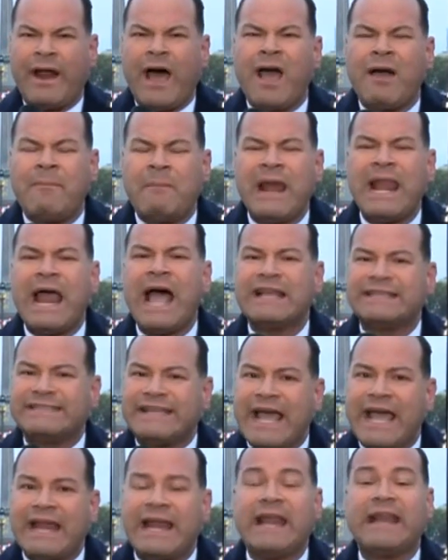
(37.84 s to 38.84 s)
رغم
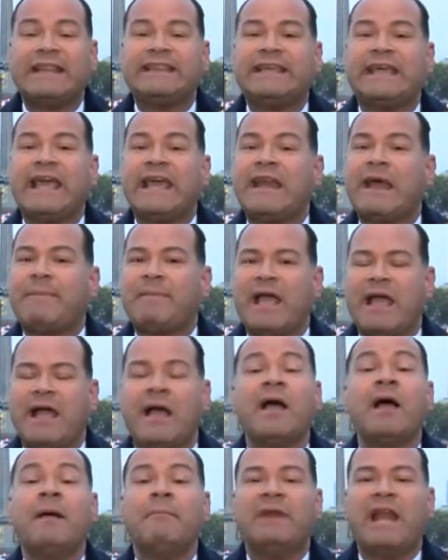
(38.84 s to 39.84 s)
الأحزان التي جئنا
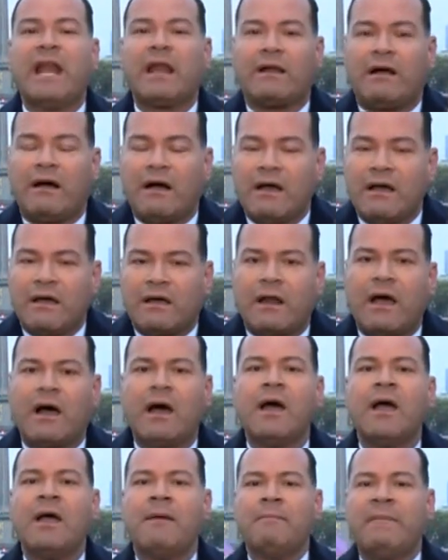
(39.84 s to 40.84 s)
بها من
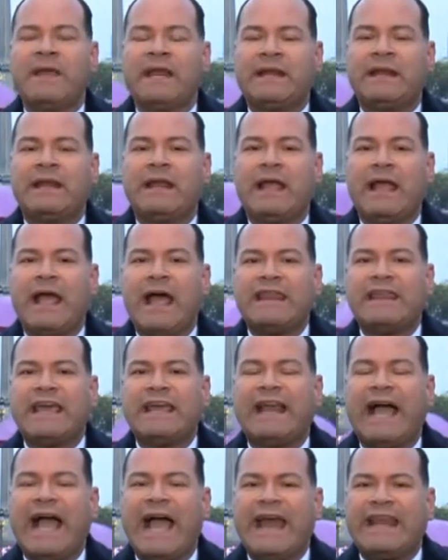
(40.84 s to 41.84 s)
القاهرة من هذا
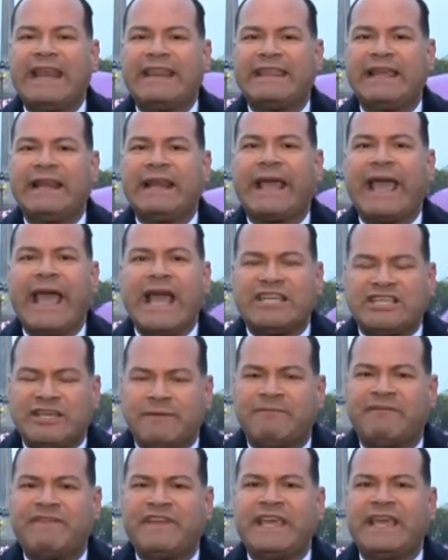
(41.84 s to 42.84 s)
الحادث
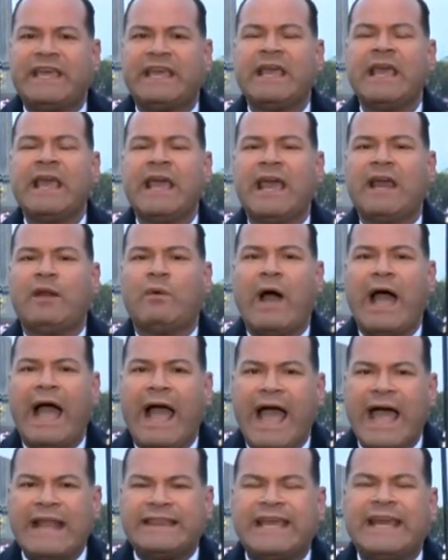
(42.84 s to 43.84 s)
الغاشم في
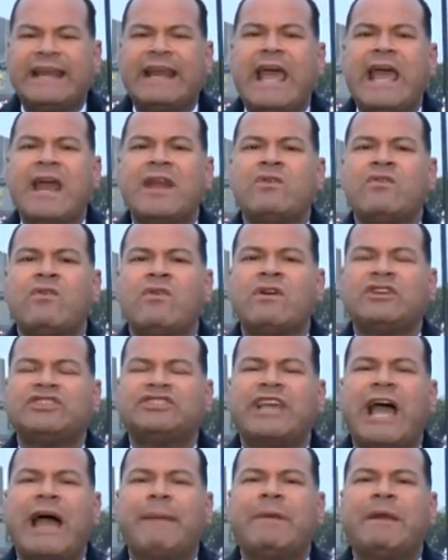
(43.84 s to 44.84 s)
الواحات إلا أنه
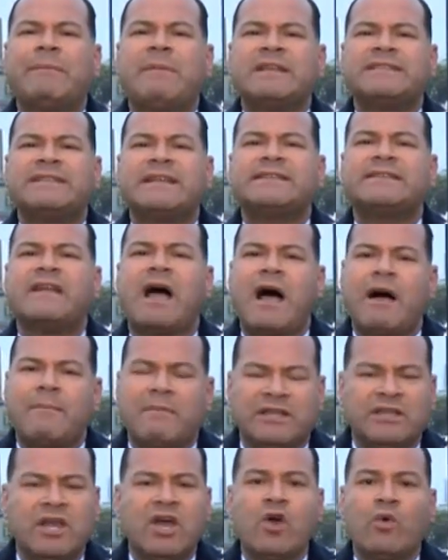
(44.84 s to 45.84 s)
الشعب المصري
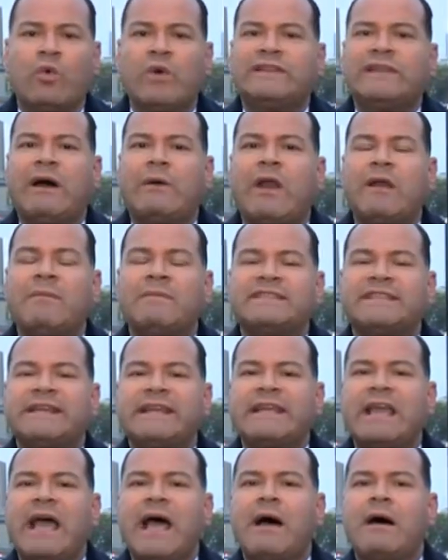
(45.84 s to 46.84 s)
صامد والدولة
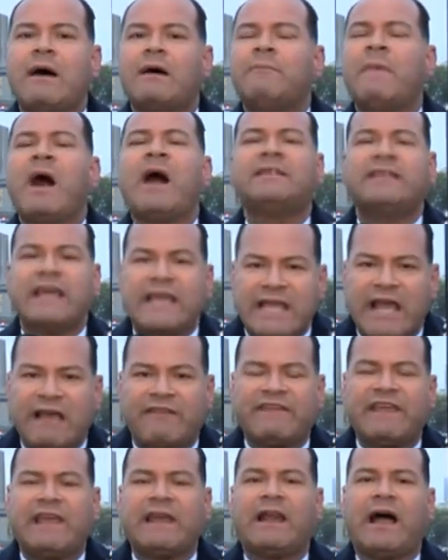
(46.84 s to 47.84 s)
المصرية
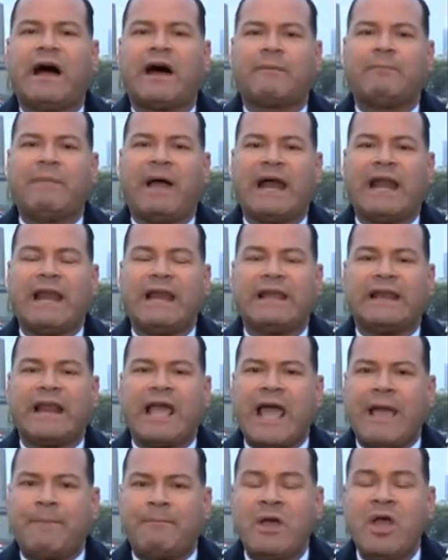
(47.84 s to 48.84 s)
ماضية في الحرب على
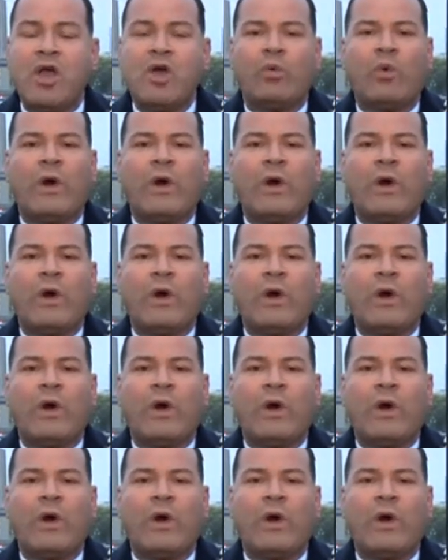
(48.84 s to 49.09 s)
الإرهاب